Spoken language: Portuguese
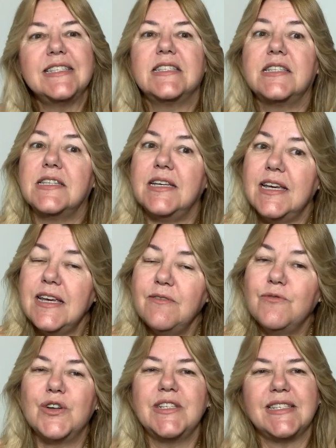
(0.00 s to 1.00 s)
se
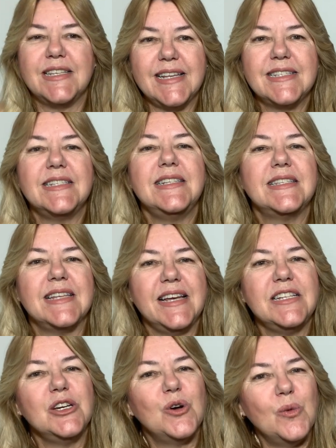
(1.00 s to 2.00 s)
você se
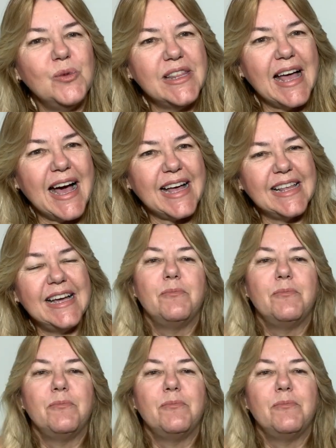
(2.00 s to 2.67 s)
sente incomodada